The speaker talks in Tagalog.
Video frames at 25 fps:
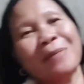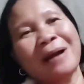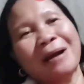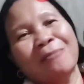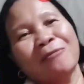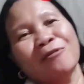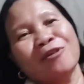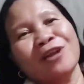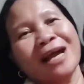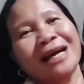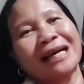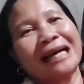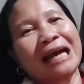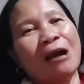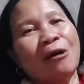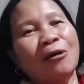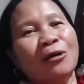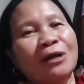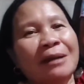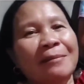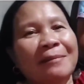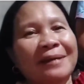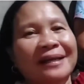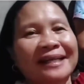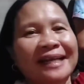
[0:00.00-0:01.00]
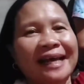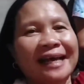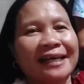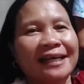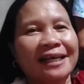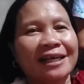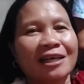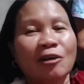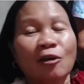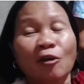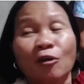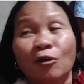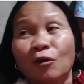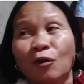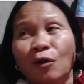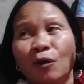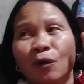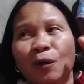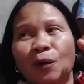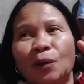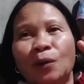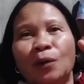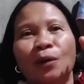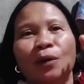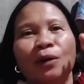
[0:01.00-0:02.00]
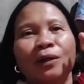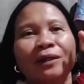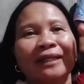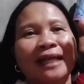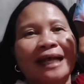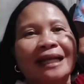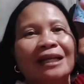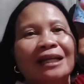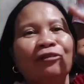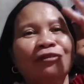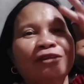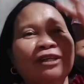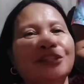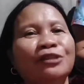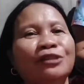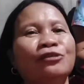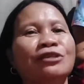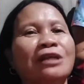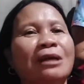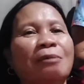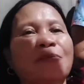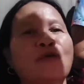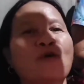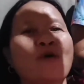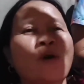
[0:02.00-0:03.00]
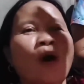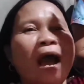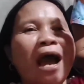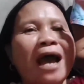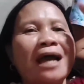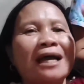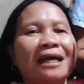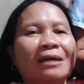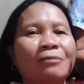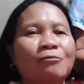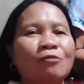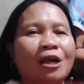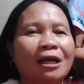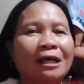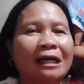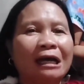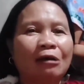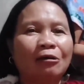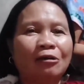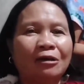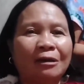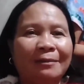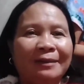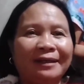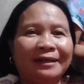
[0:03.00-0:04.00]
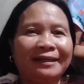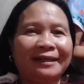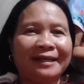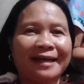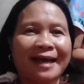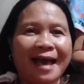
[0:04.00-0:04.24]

ba? Mulakaw naman di ay. Nagala ba? dito sa mua kay mulakaw naman di